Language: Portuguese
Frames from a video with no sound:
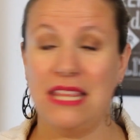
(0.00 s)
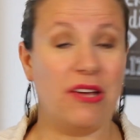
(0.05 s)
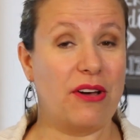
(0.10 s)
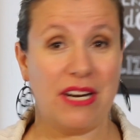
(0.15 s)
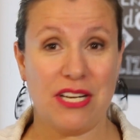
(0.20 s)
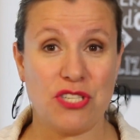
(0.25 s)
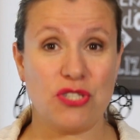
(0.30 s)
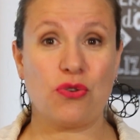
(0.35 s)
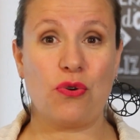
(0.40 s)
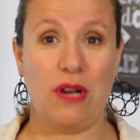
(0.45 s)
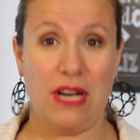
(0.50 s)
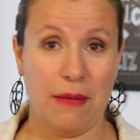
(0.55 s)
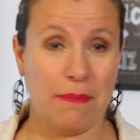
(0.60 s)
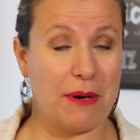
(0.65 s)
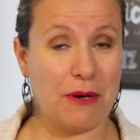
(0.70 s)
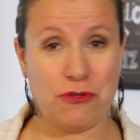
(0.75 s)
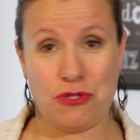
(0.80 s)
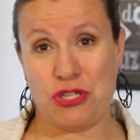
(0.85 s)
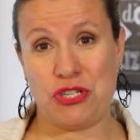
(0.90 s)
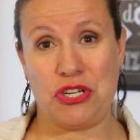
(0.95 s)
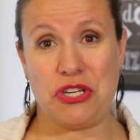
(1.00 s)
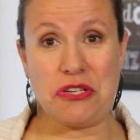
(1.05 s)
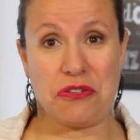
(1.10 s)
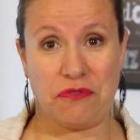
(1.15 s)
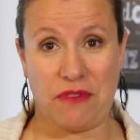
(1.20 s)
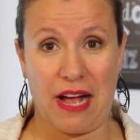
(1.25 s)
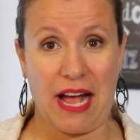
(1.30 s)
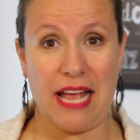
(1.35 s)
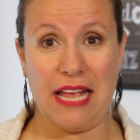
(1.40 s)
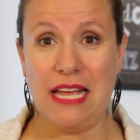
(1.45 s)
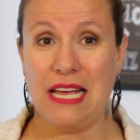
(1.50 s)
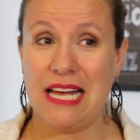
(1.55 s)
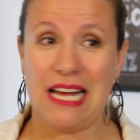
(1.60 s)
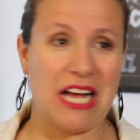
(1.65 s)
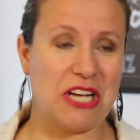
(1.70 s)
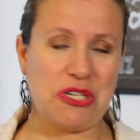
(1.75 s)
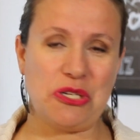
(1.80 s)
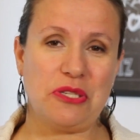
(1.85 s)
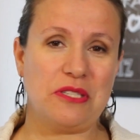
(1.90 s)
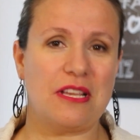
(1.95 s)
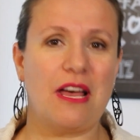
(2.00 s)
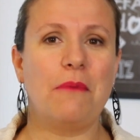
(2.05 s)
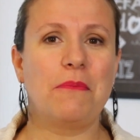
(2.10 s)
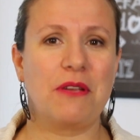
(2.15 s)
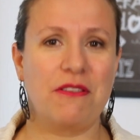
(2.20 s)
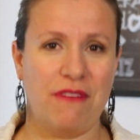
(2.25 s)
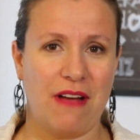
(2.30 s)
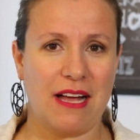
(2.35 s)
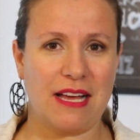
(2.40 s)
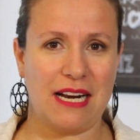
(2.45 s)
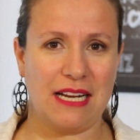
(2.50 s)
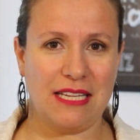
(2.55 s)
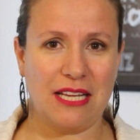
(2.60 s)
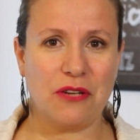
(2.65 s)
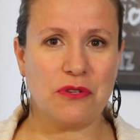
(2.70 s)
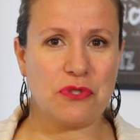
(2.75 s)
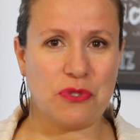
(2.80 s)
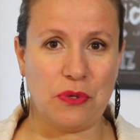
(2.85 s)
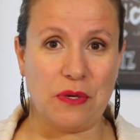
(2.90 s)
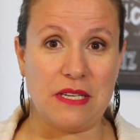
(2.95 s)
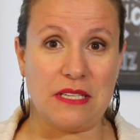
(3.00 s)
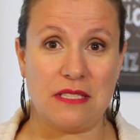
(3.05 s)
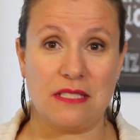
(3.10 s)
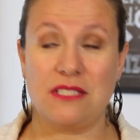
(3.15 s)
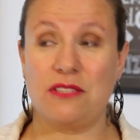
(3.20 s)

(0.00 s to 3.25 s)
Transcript: Na hora de escolher para onde a gente vai, a gente sabe que vai agradar os dois.